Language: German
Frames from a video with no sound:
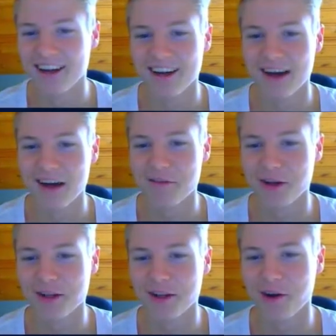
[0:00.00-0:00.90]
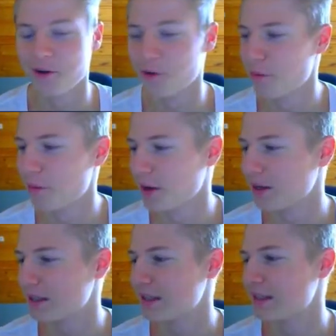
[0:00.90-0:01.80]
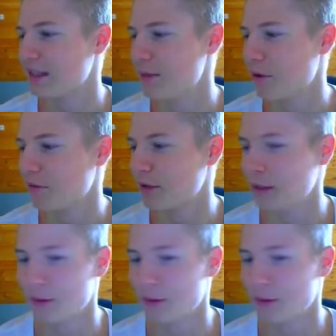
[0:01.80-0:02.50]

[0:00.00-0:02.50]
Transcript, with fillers: Einfach ein Europa Team of the Group